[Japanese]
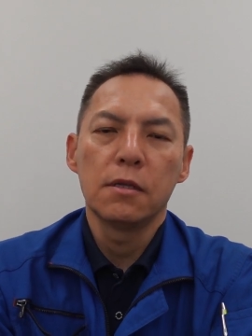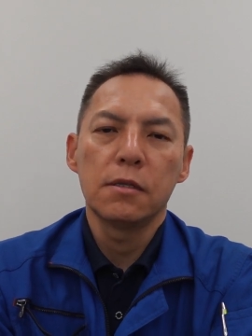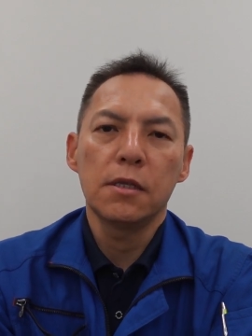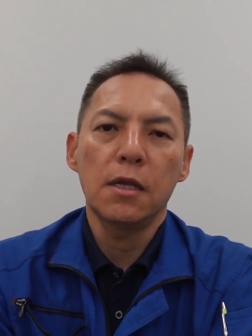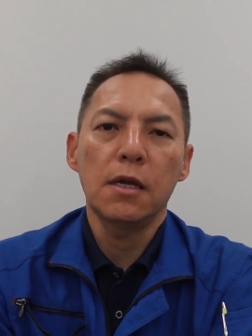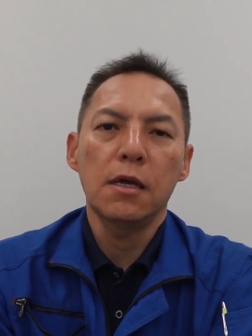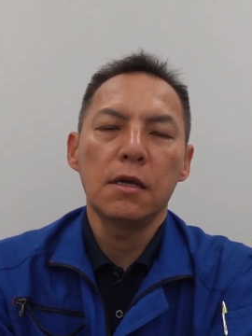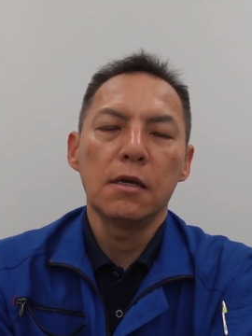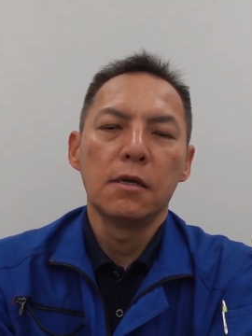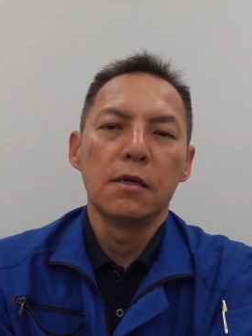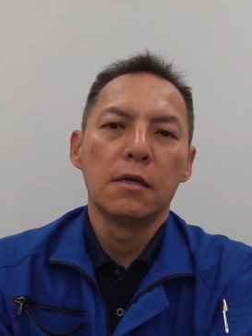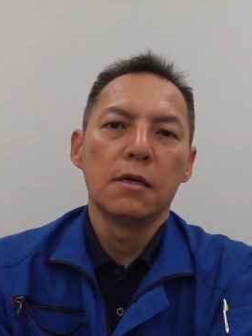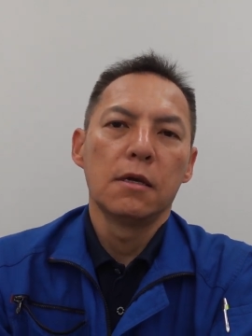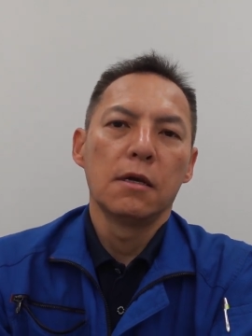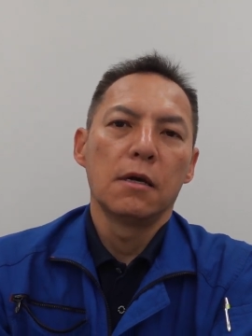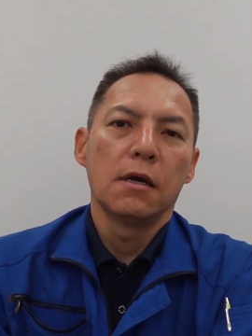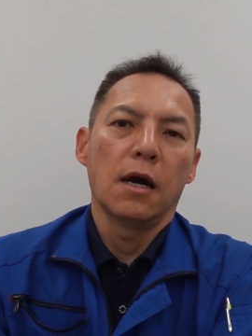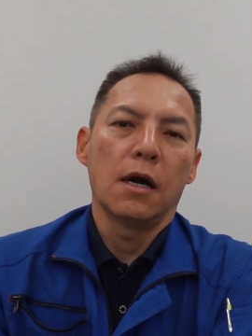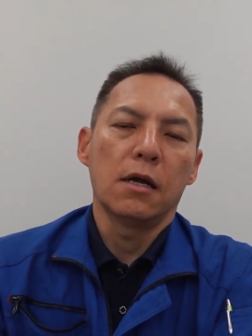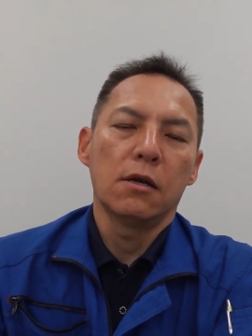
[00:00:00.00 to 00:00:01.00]
で
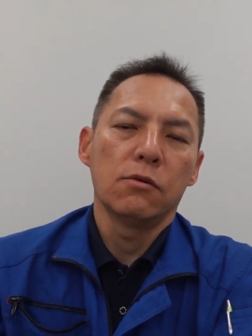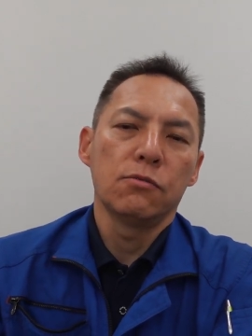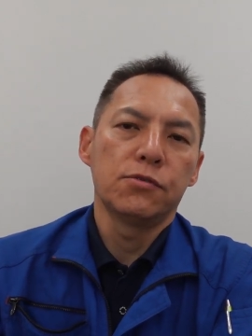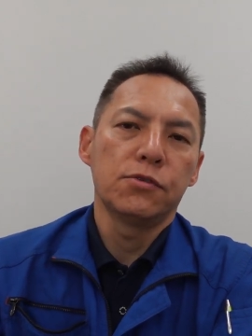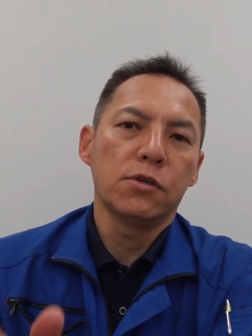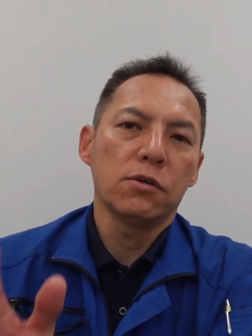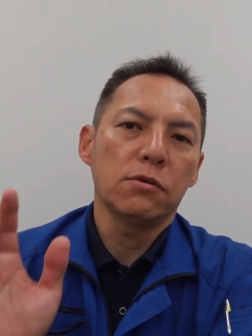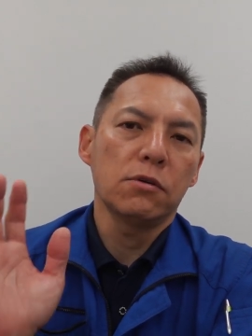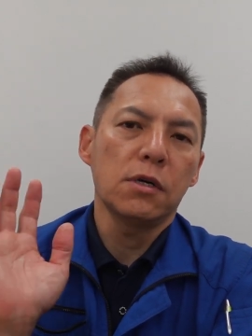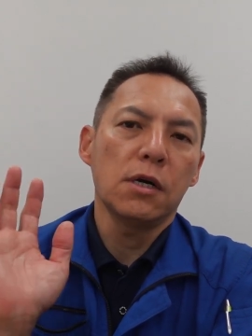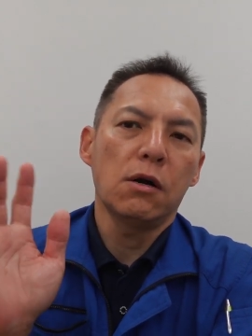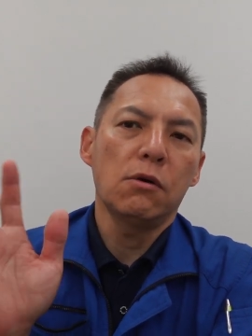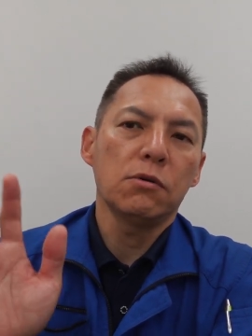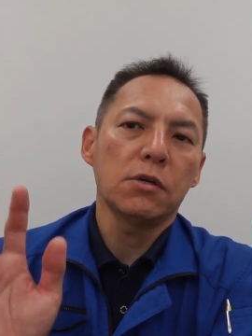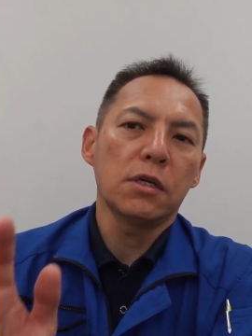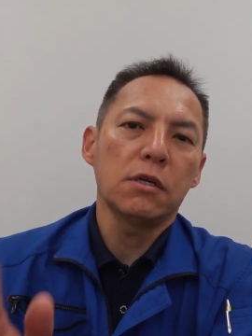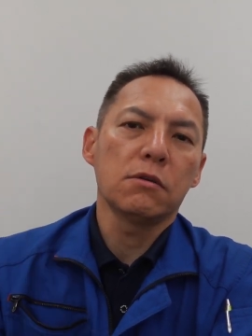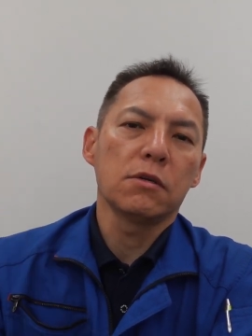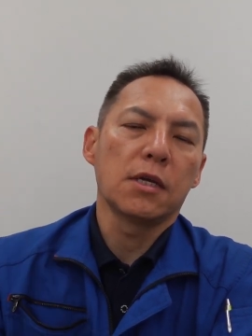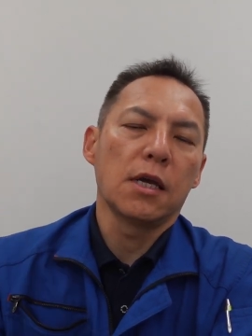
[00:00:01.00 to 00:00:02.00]
あの腐食が起
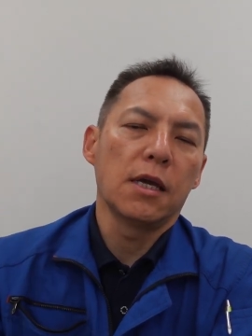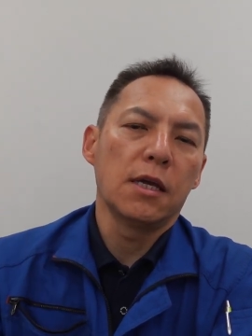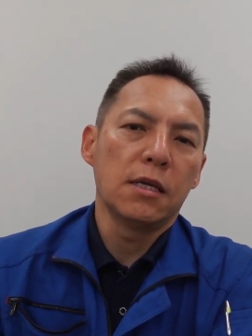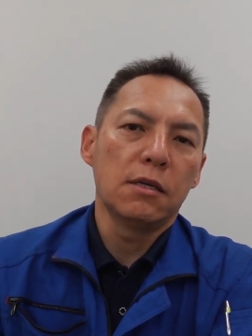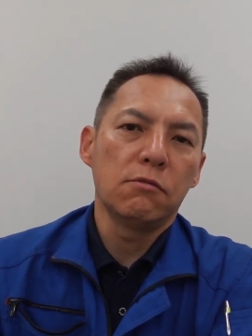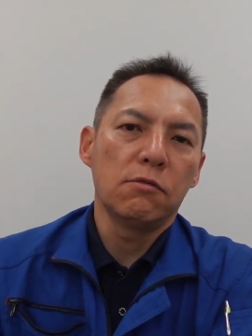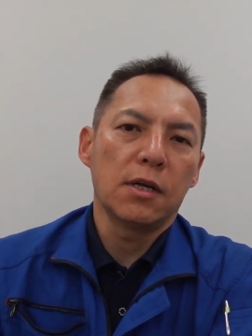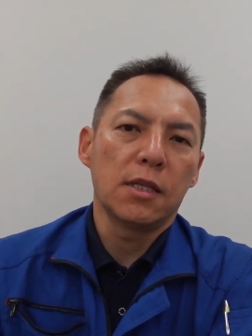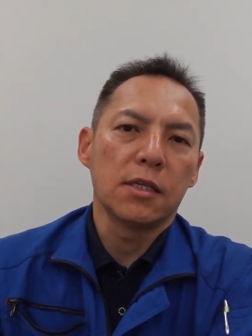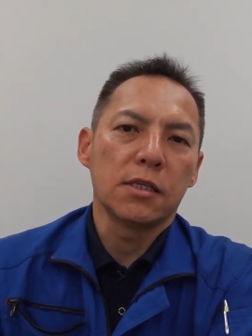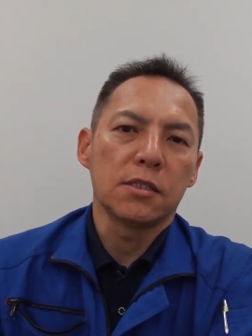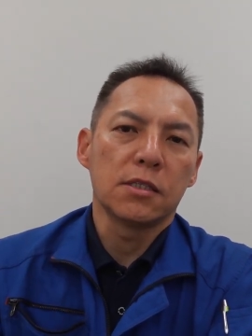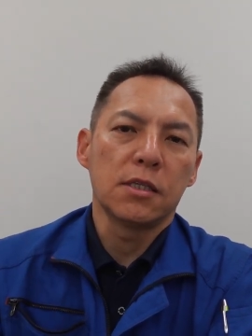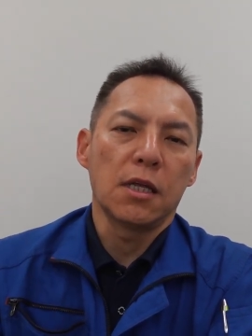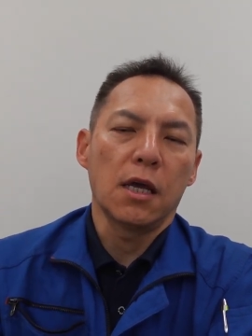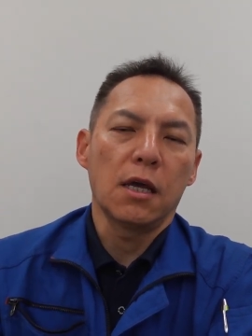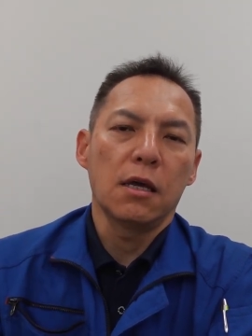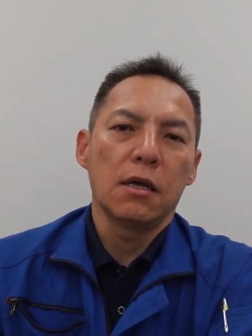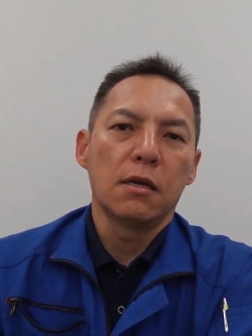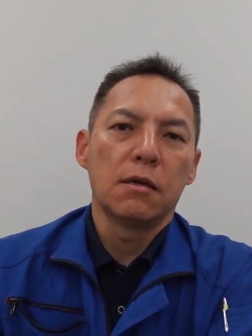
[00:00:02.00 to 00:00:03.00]
きる原因はです
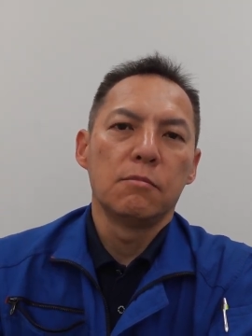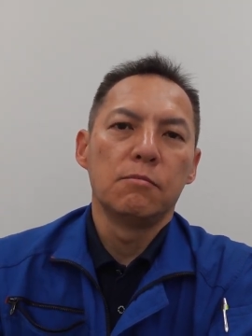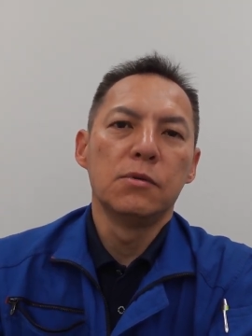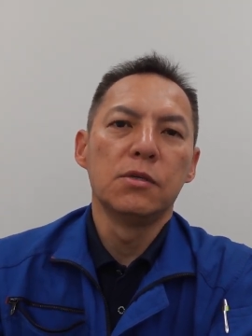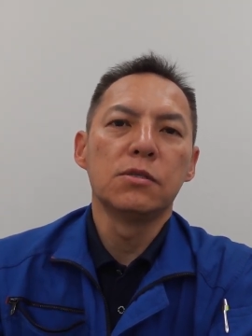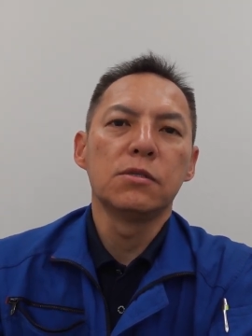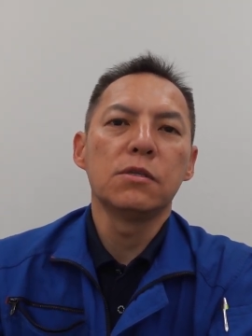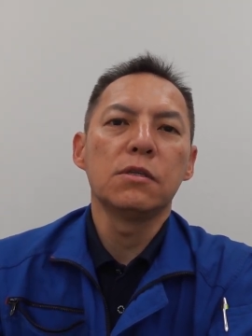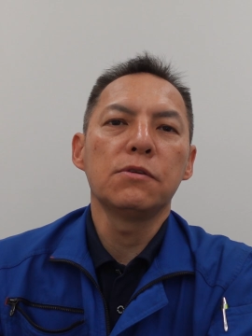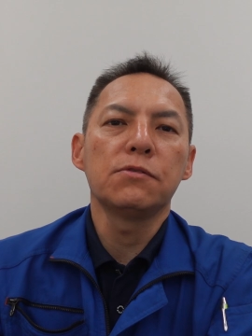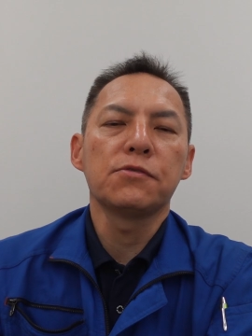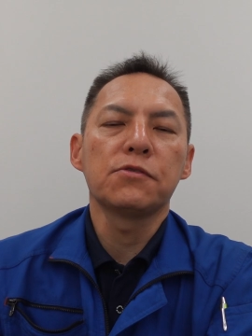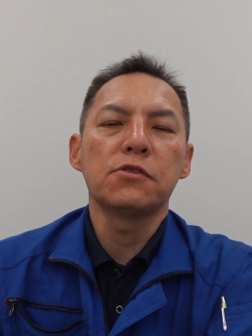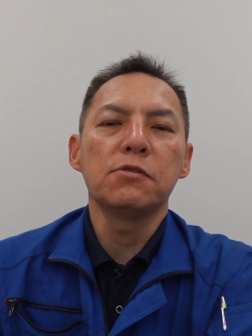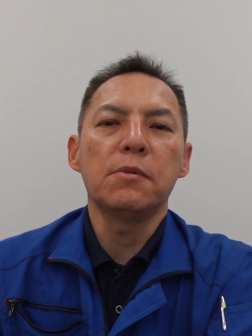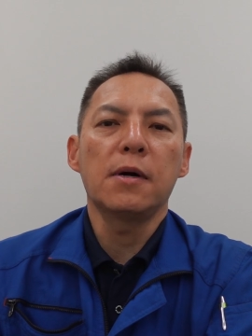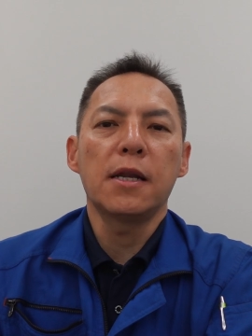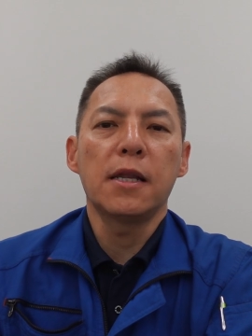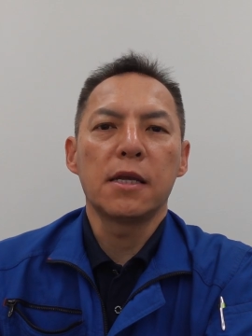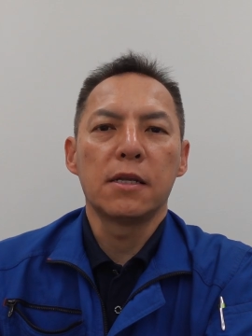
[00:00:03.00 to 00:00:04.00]
ね水に
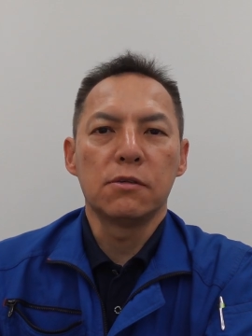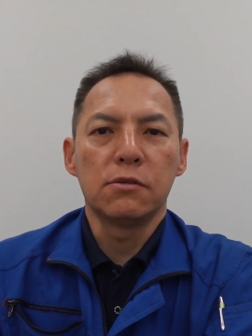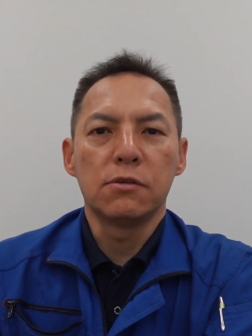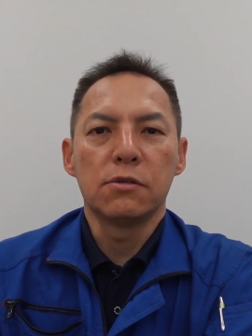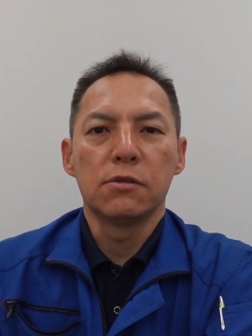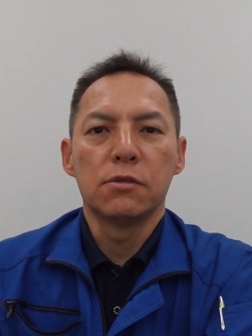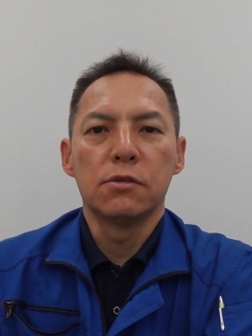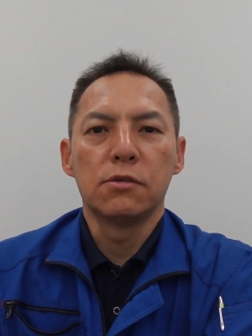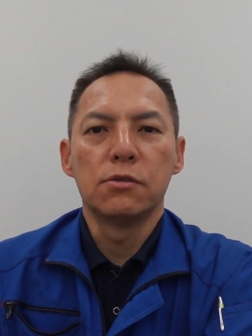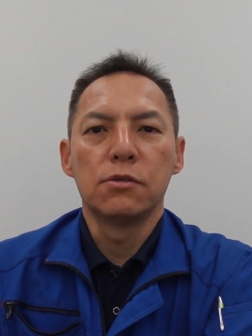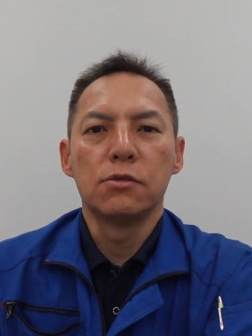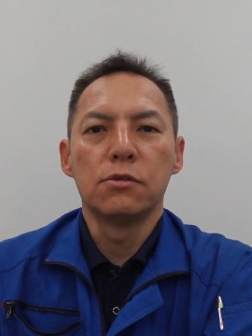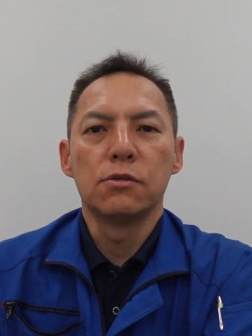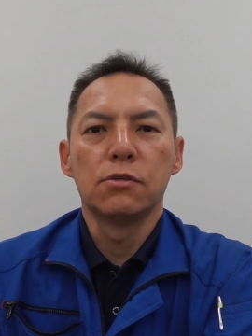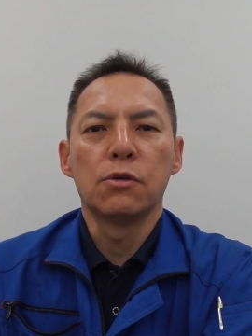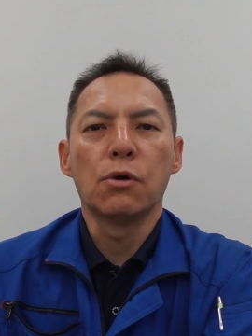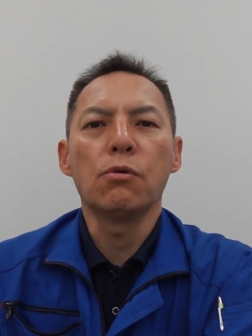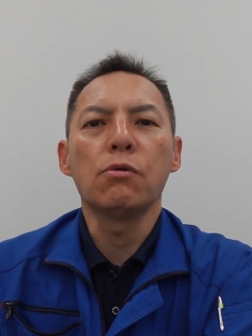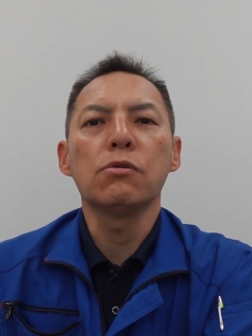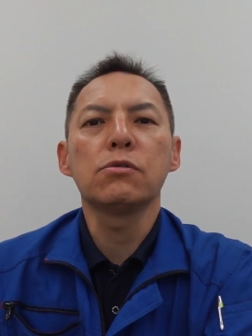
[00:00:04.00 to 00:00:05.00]
含まれる
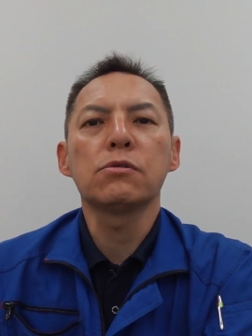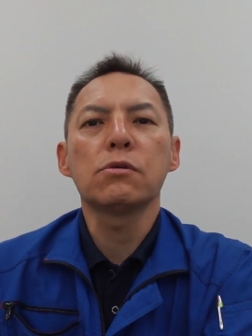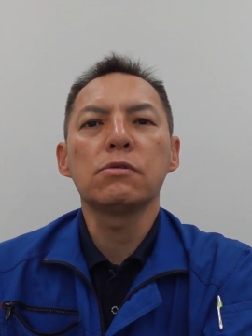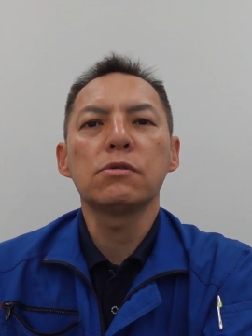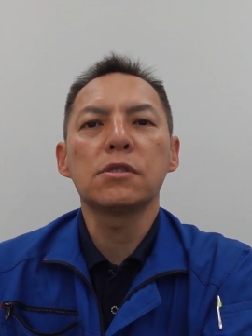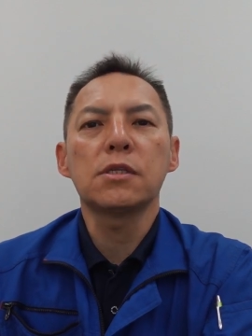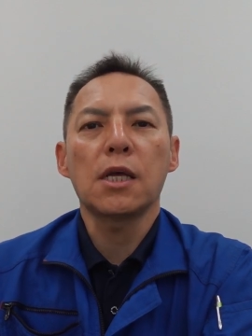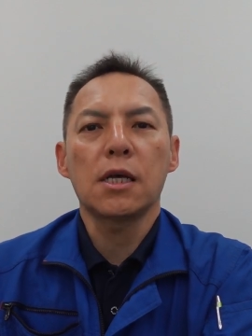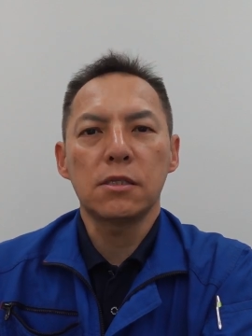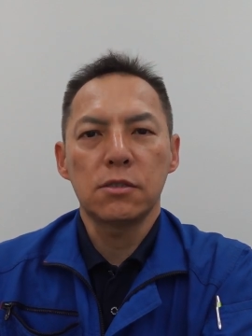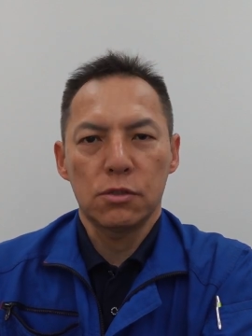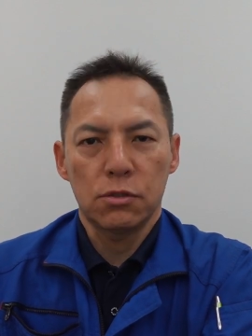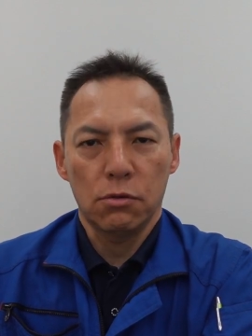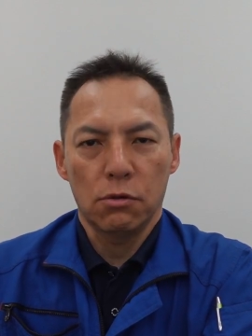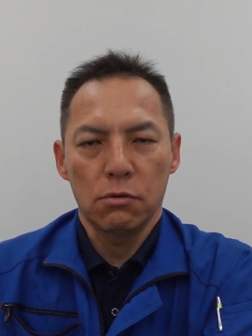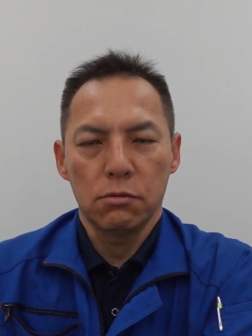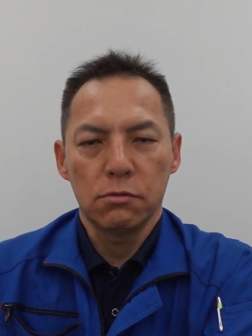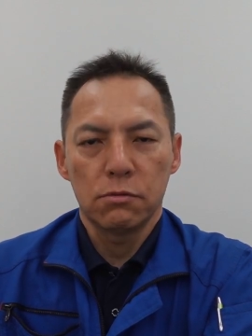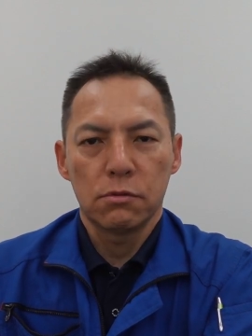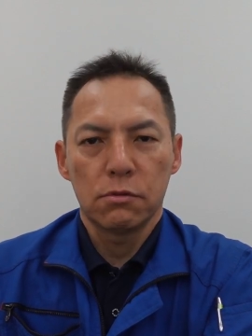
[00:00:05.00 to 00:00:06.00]
溶存酸素っ